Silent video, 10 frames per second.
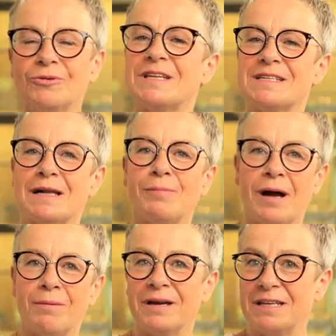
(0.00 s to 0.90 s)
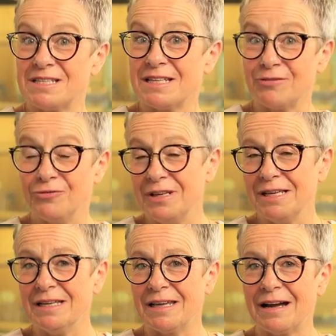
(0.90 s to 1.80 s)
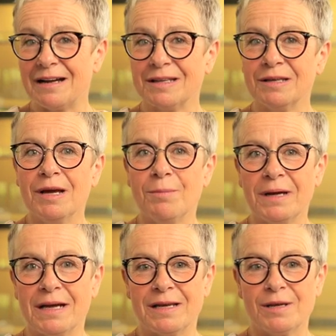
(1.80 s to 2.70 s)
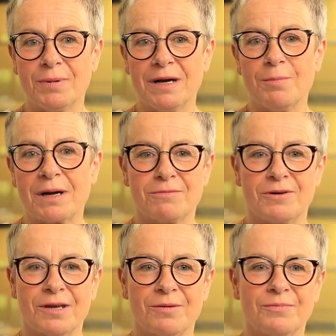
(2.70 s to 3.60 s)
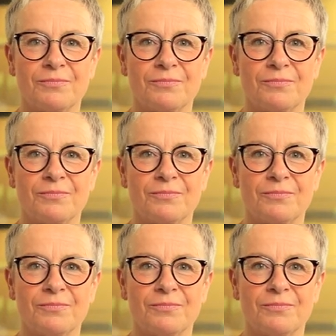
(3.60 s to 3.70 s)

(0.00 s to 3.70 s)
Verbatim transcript: und deshalb arbeite ich seit vielen Jahren bei Erlenbacher Backwaren.